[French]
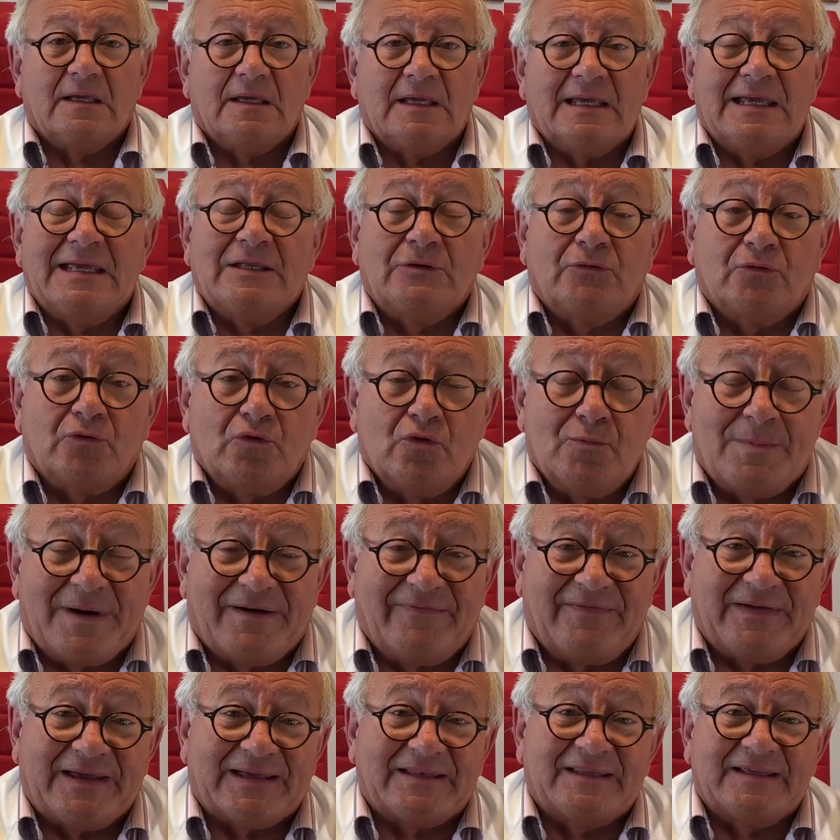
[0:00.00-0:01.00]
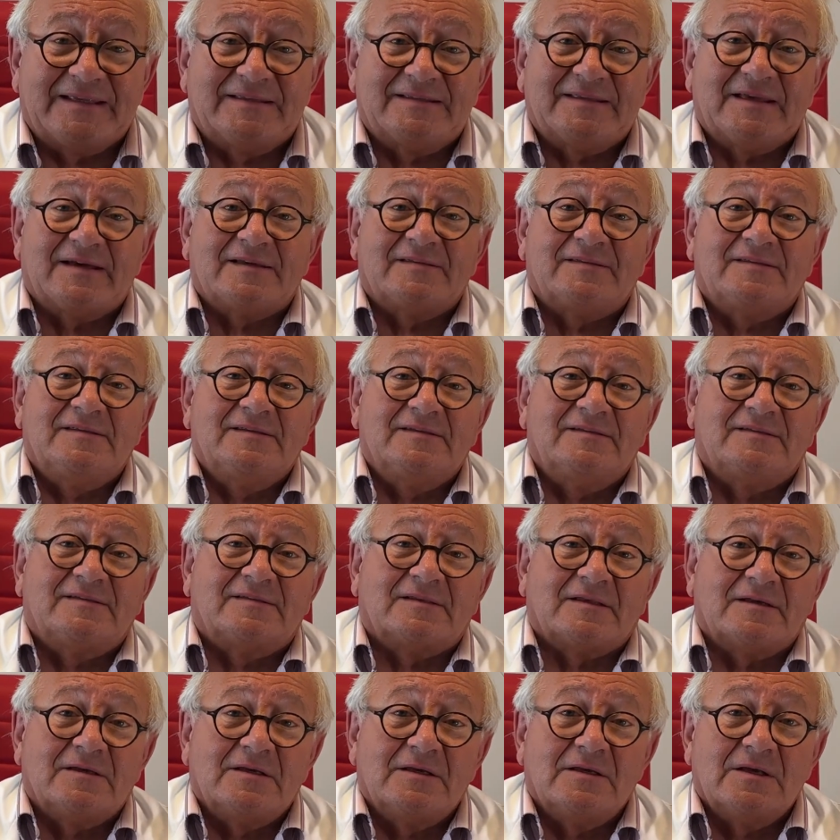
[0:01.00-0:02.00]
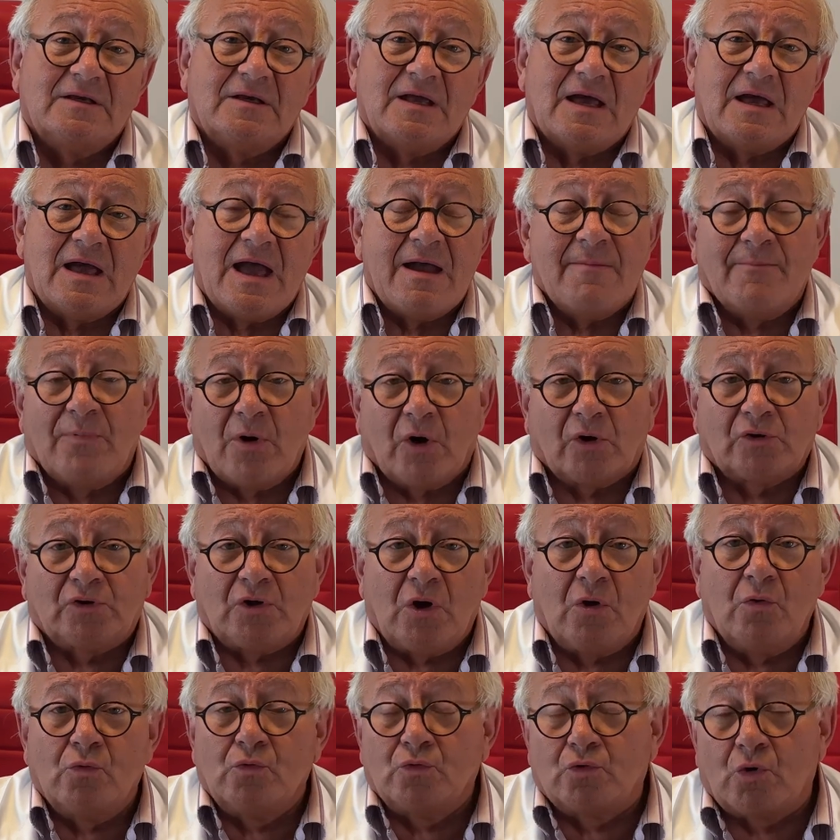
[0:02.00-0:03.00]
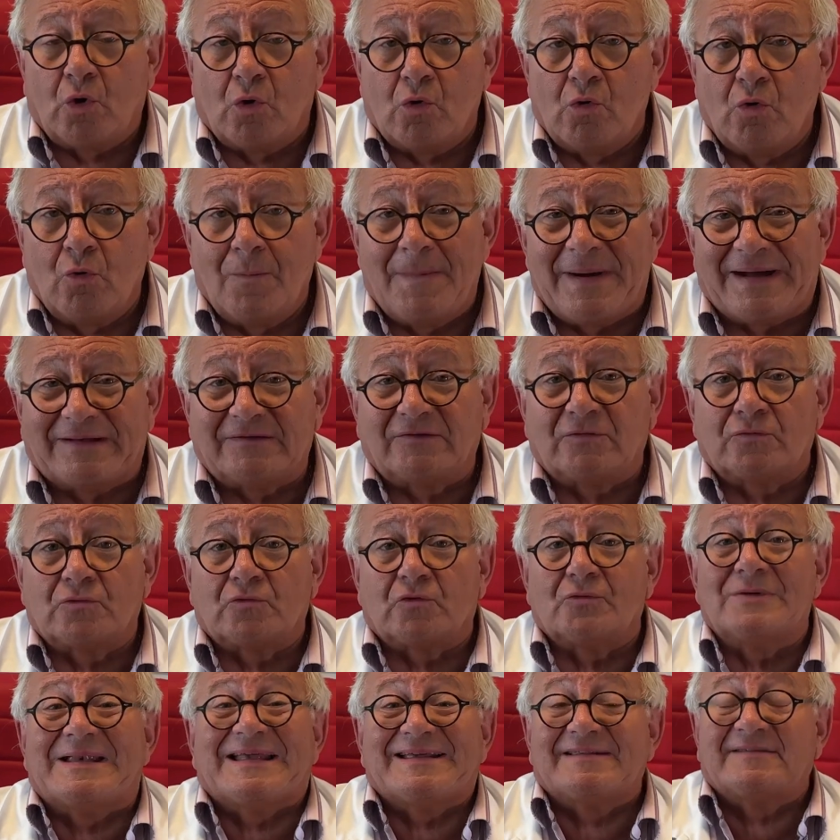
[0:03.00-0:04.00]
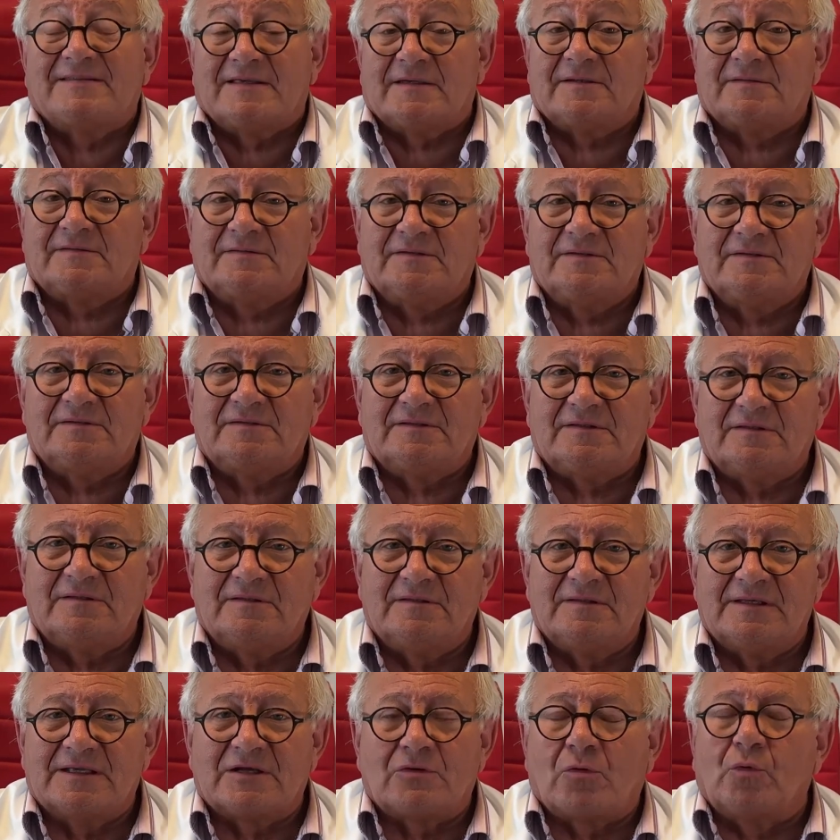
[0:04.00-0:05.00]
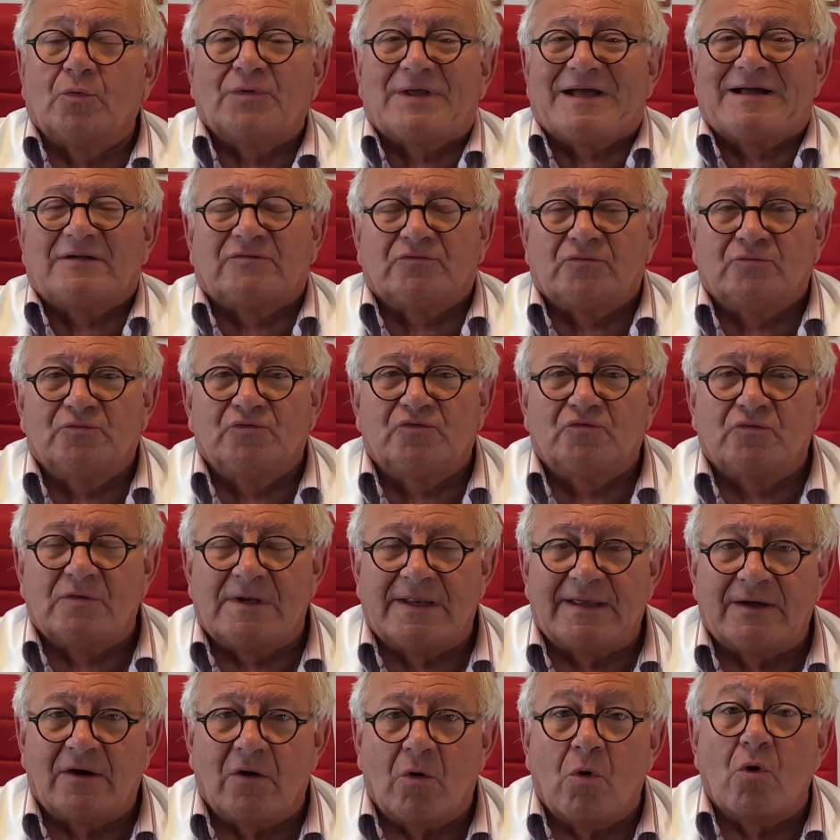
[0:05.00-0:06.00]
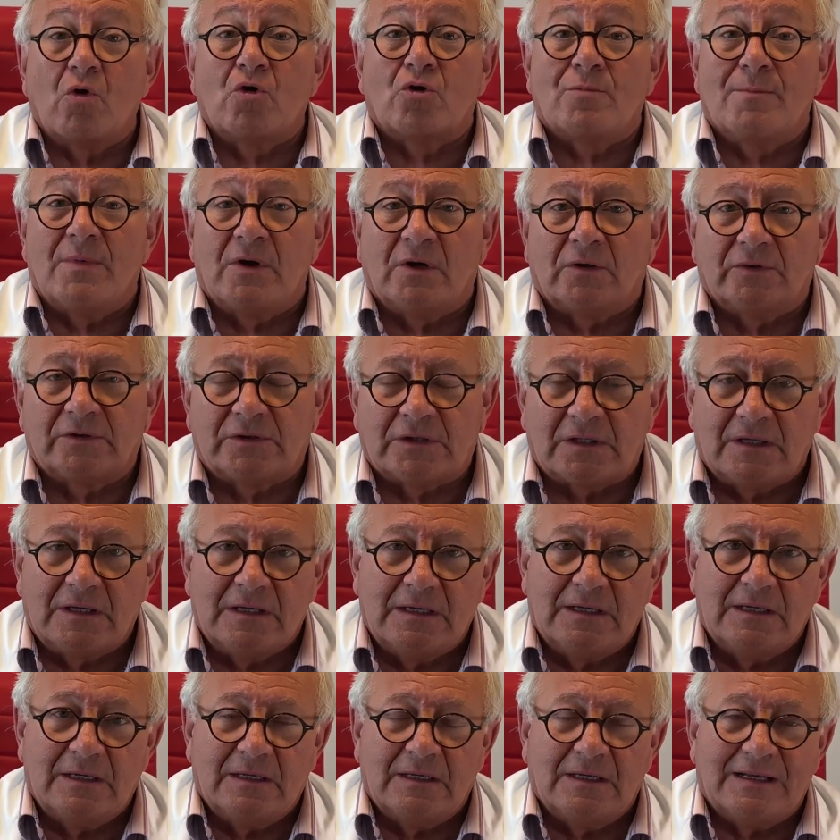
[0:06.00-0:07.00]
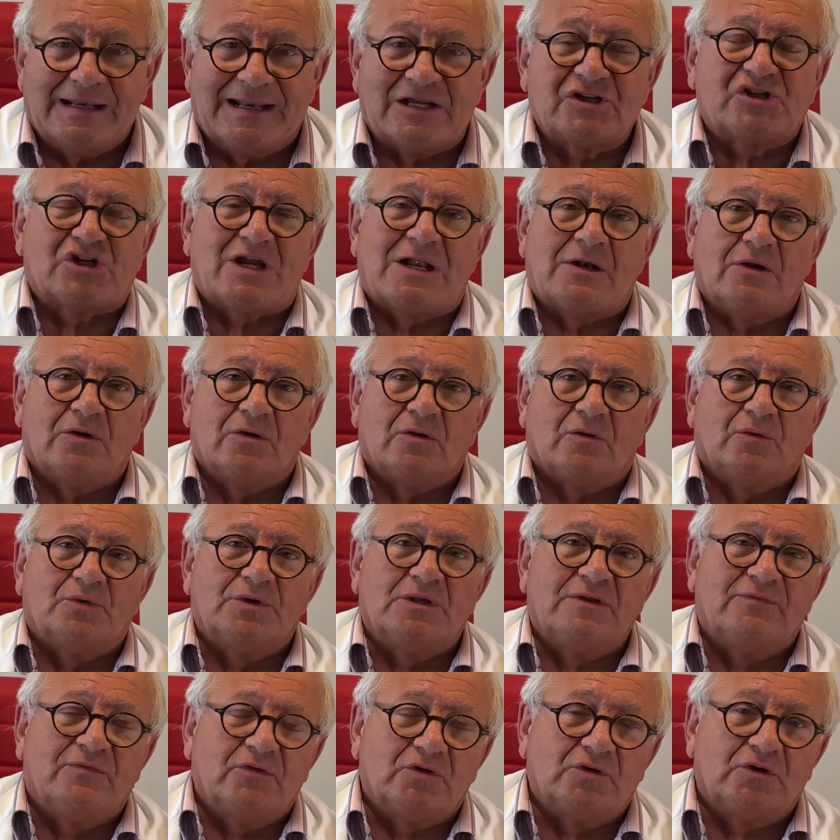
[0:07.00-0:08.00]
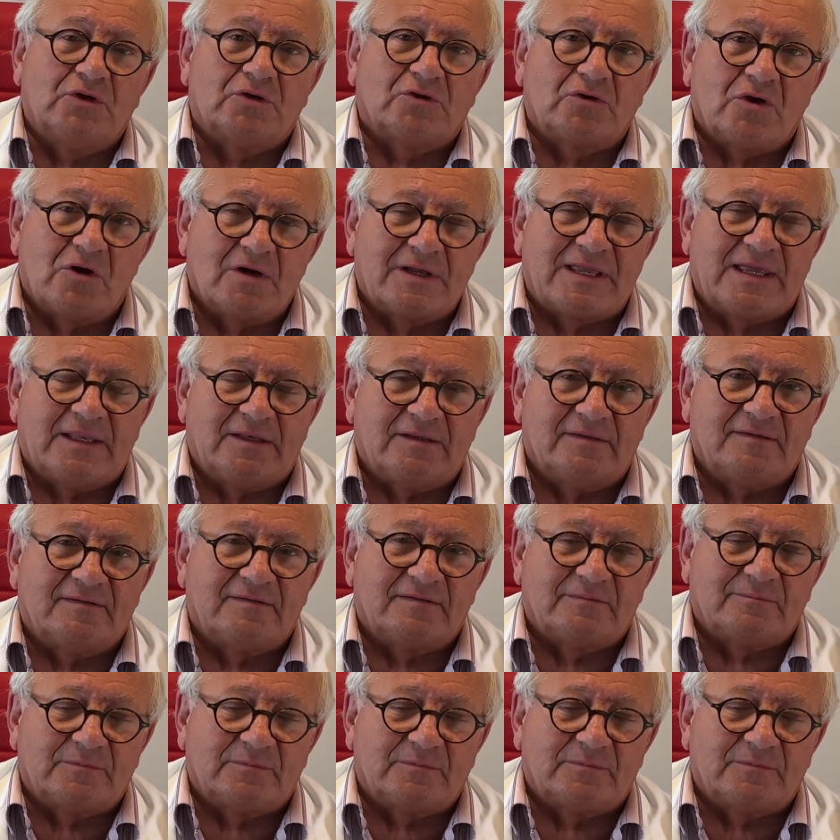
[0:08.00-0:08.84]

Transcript: Et de ne pas faire d'exercice important ou trop long parce que l'exercice, les contractions musculaires augmentent la chaleur au niveau de notre organisme.